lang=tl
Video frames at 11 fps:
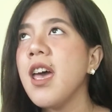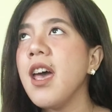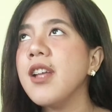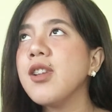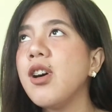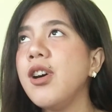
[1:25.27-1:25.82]

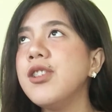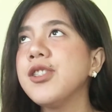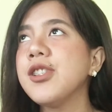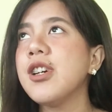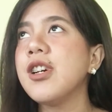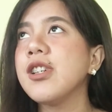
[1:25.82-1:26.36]
and
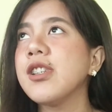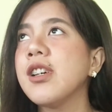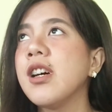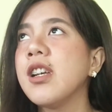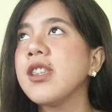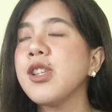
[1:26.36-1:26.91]
also
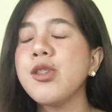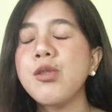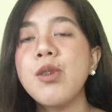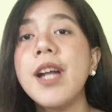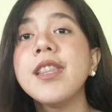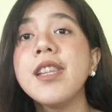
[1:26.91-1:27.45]

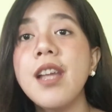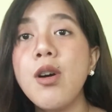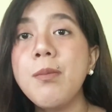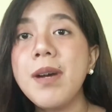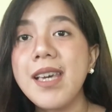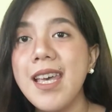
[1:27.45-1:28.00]
tinuruan din
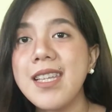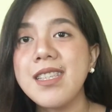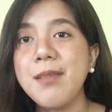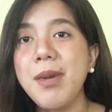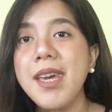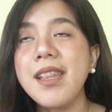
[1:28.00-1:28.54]
ako
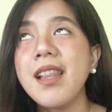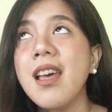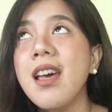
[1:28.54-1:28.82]
mag-estimate